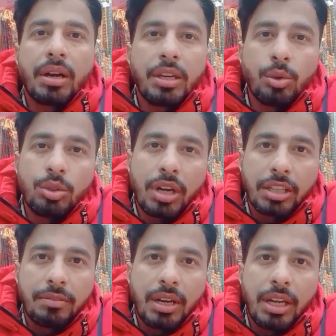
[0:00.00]
बाकी
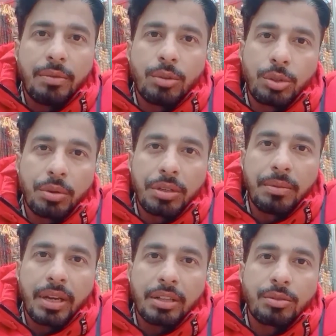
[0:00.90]
गुजरात वाले वो छोटे
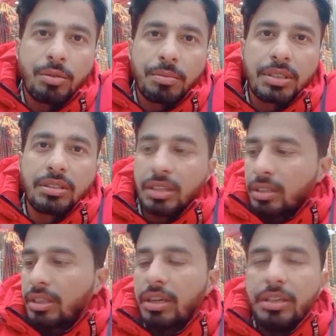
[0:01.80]
वगैरह स्टोन पसंद
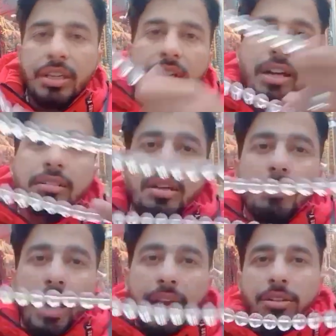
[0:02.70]
करते हैं ये
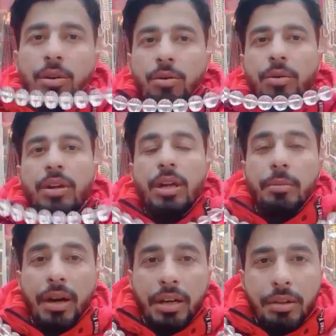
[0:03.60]
खासकर महाराज लोगों के
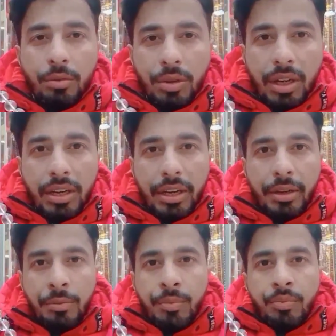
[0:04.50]
लिए बाकी उनके
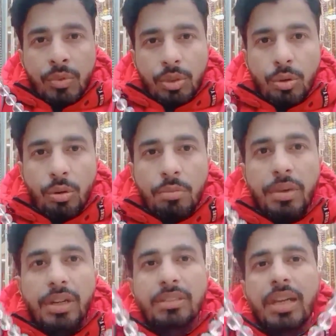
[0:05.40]
लिए जो
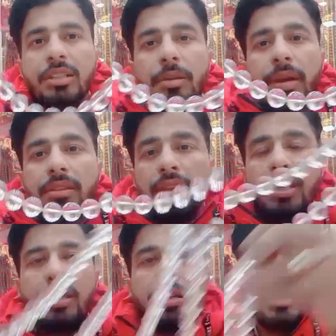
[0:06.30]
लोग बड़ा साइज का पहनते
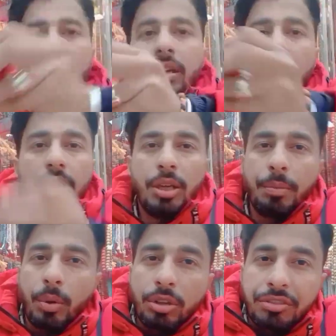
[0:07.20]
हैं ये देखिए
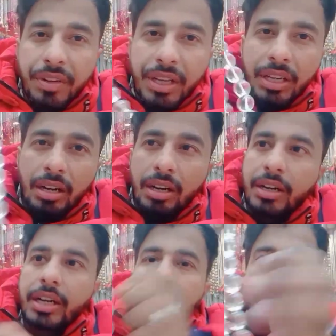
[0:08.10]
ये प्योर स्पटिक का
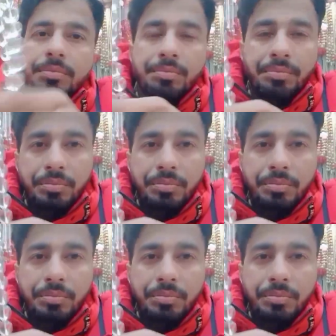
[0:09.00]
कंठा है